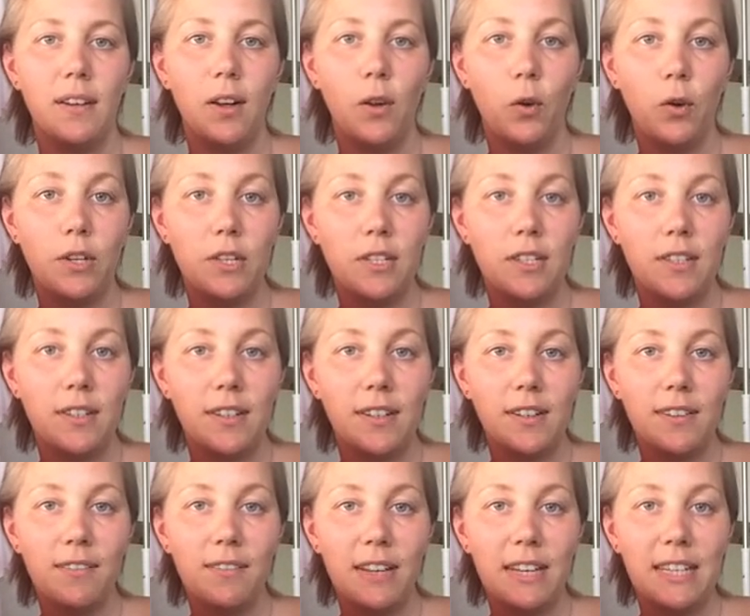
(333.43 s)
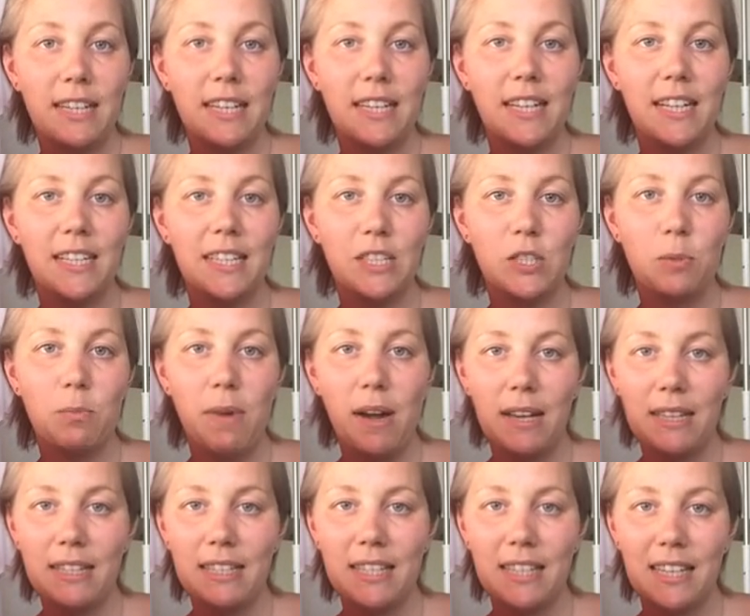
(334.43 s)
Leute, wenn ihr da nicht zum
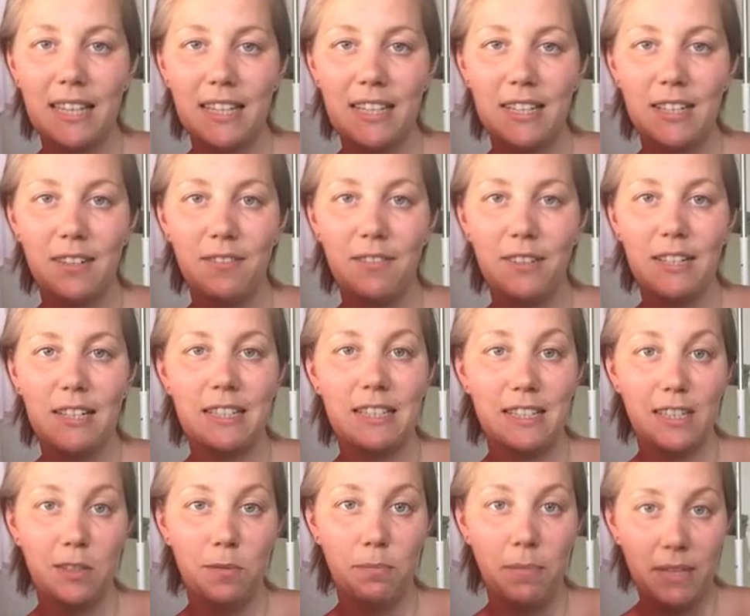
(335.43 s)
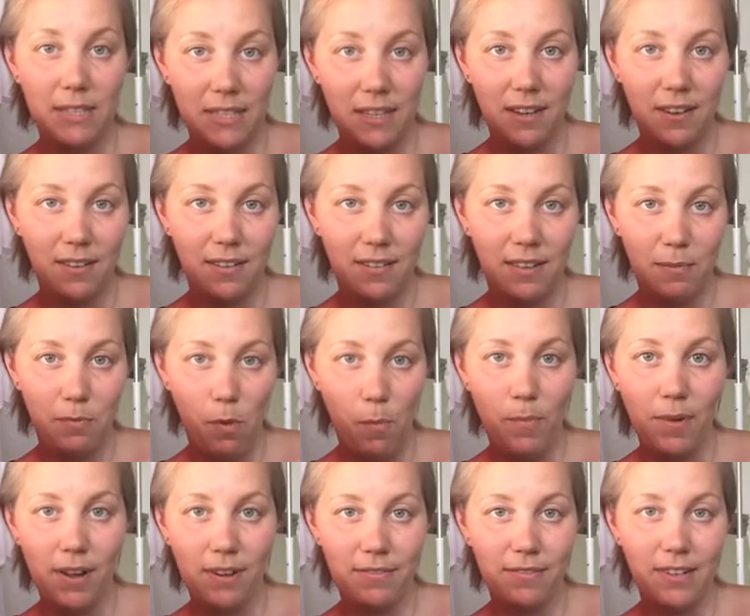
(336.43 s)
Arzt geht, wird es nicht besser im
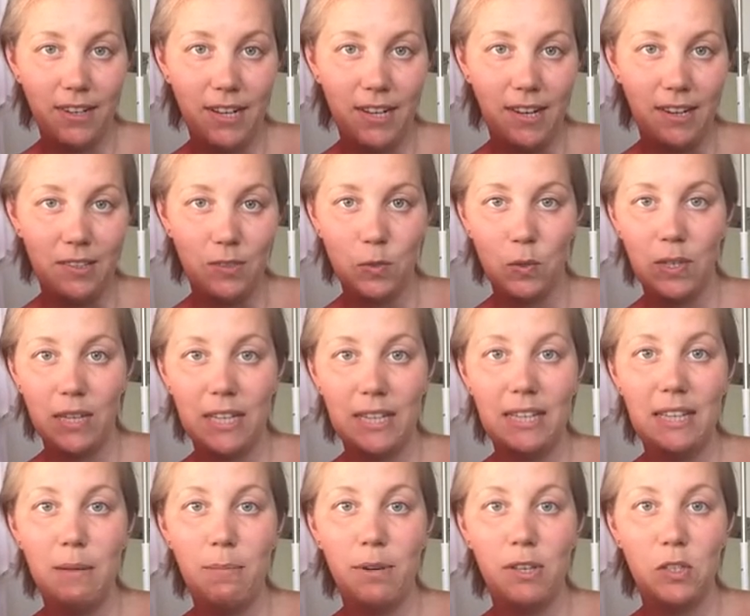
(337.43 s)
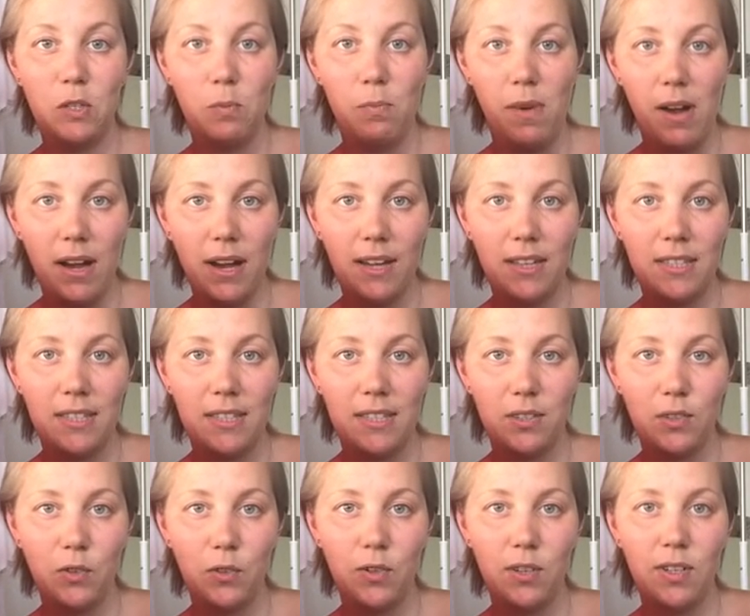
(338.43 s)
Normalfall. Also geht lieber zum
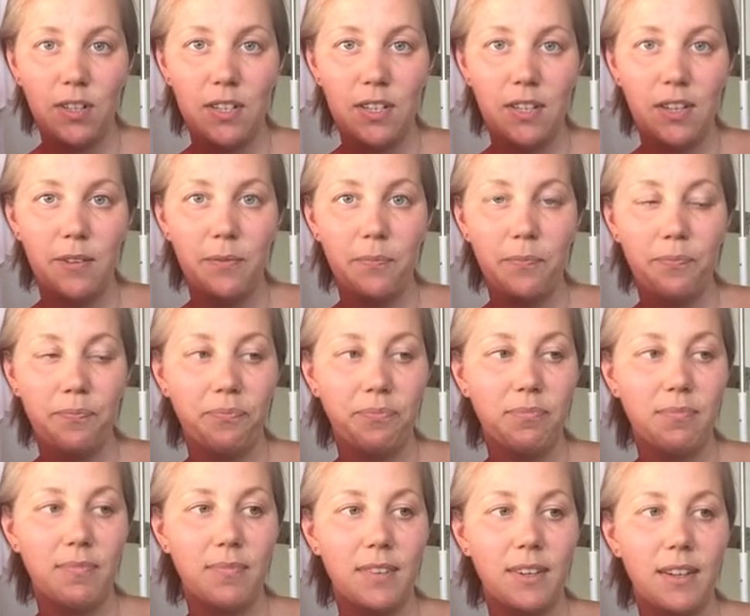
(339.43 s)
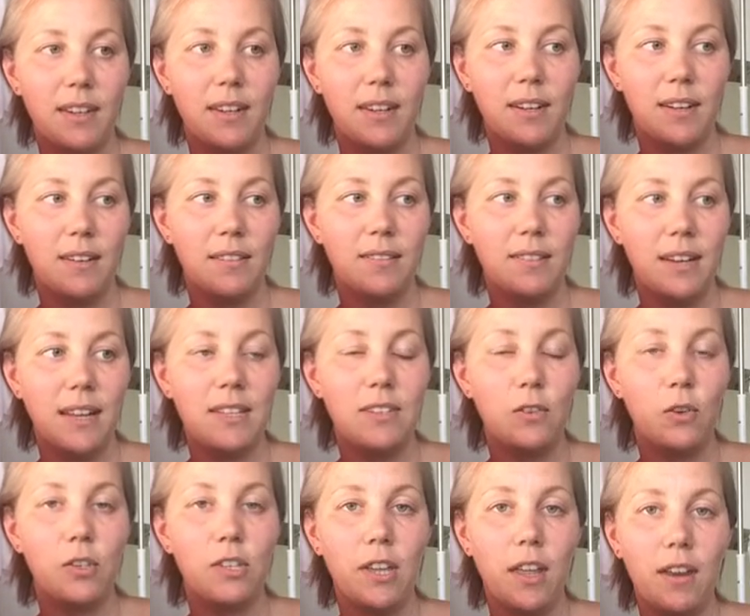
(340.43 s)
Arzt und ähm, lasst
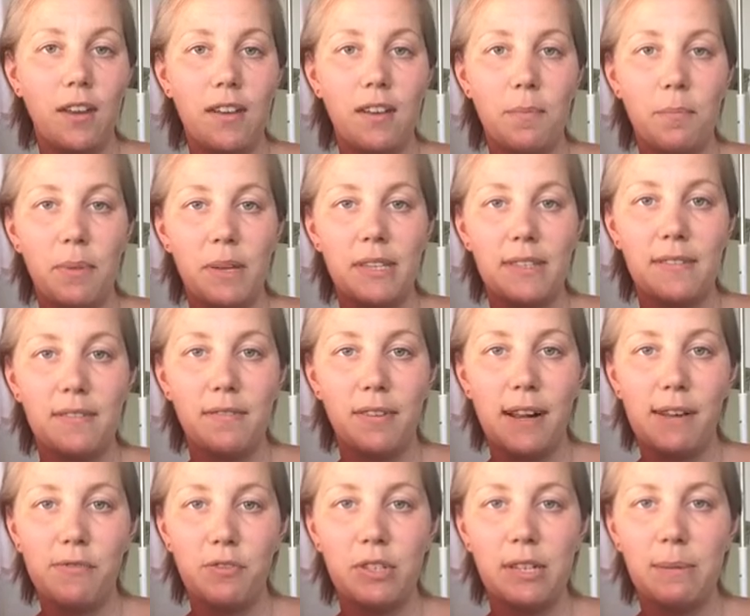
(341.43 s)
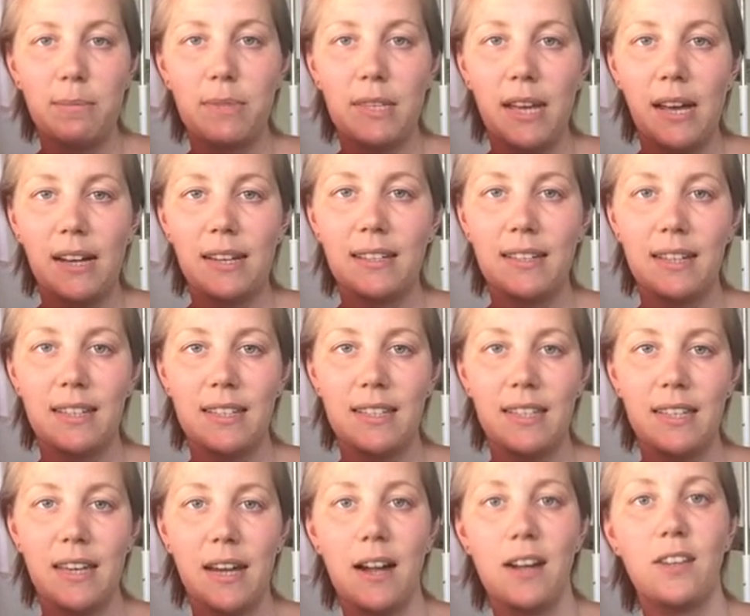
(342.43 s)
euch dann im besten Fall von dem sagen, dass
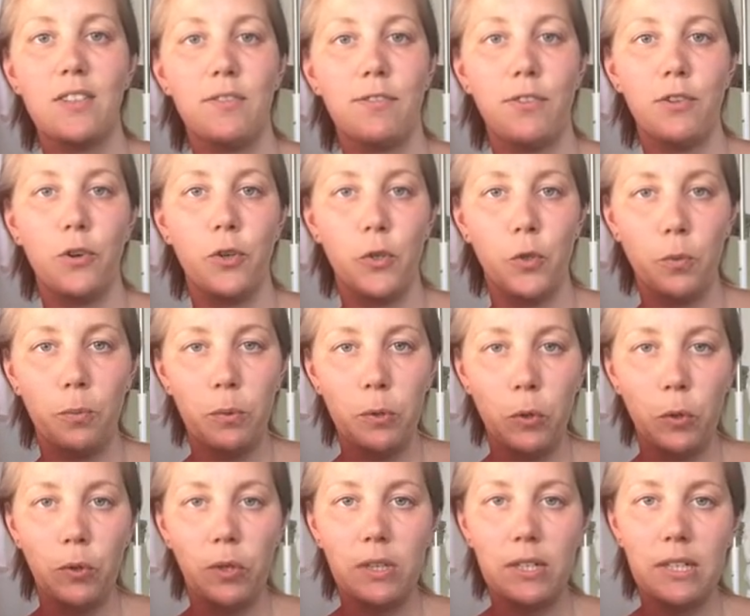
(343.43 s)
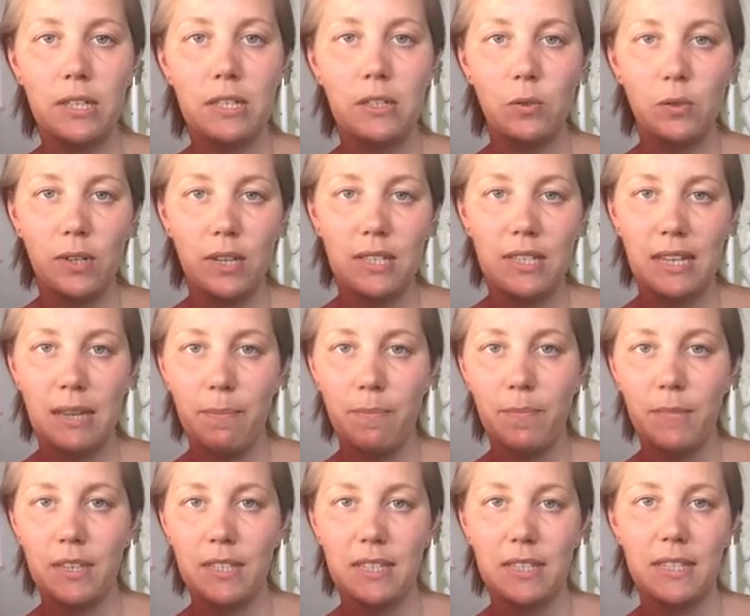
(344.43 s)
die Angst von euch unbegründet ist und dass
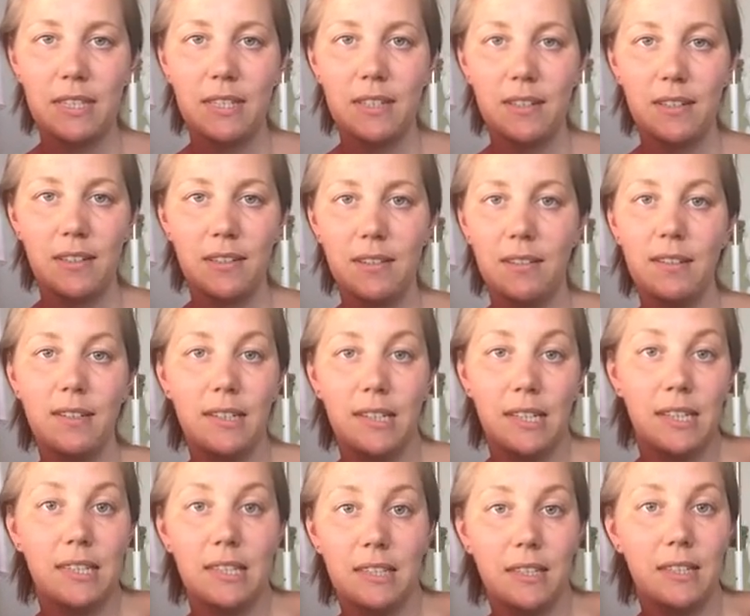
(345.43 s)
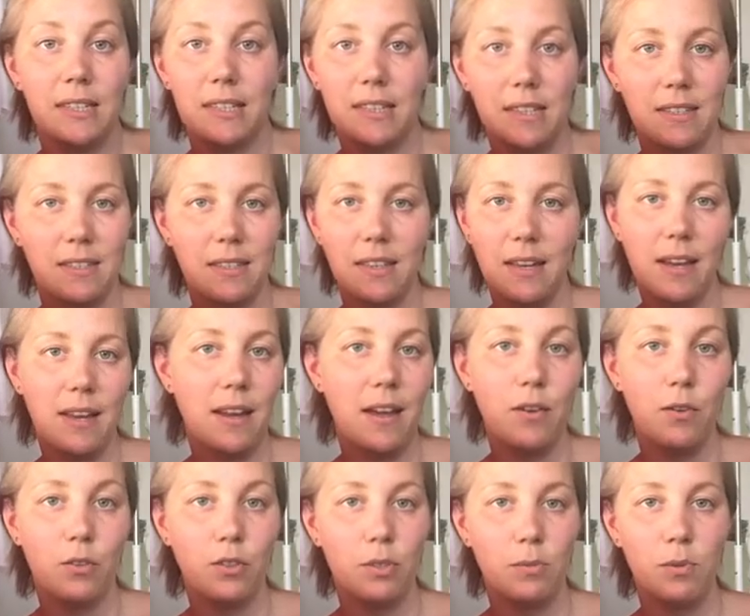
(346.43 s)
eben das äh, nichts ist, dass, keine
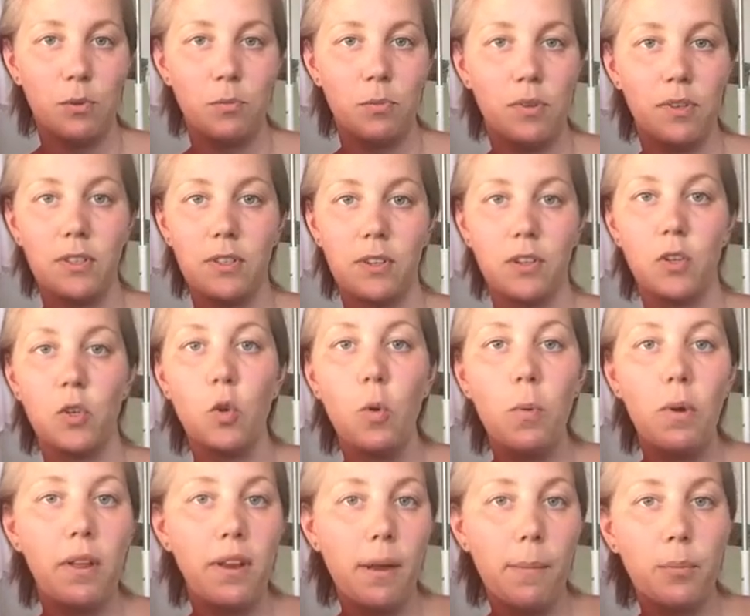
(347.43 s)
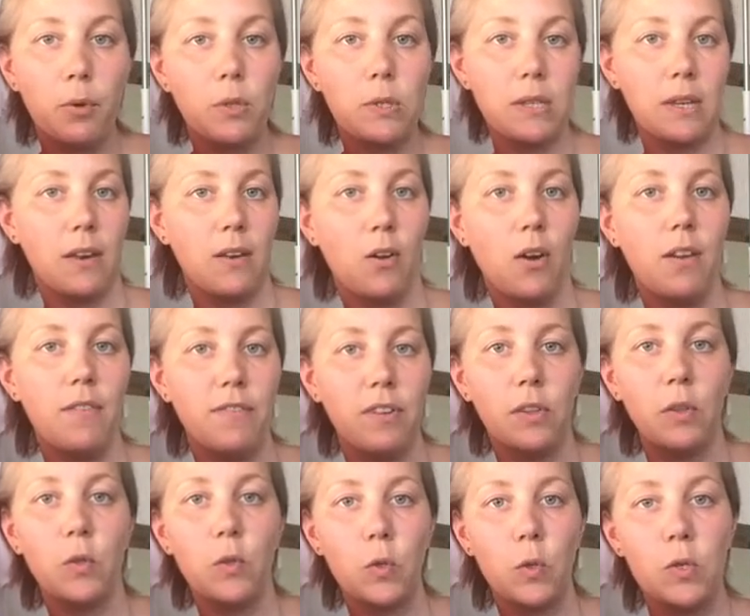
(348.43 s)
Ahnung, zum Beispiel ein Knubbel in der Brust kann auch
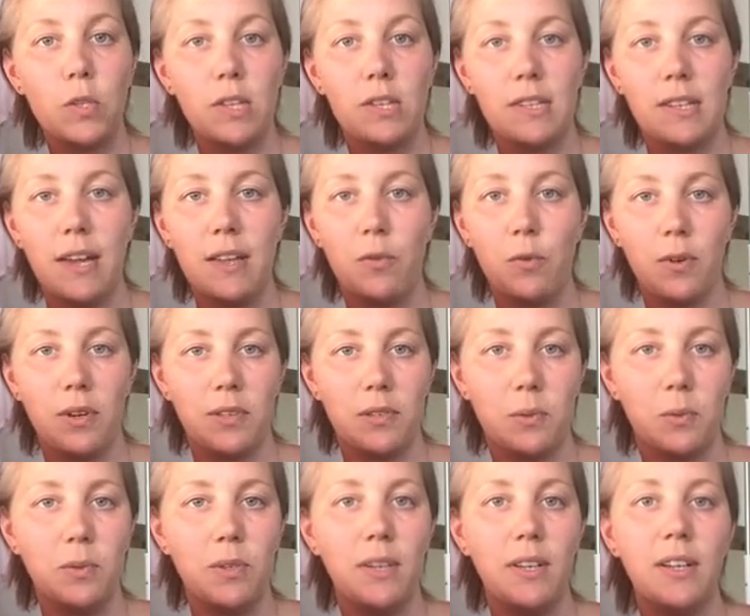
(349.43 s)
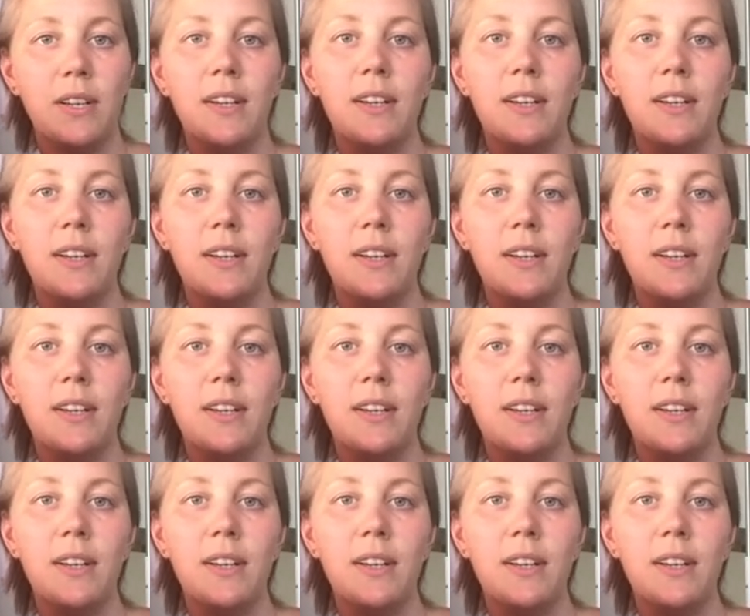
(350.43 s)
einfach eine Zyste sein oder so.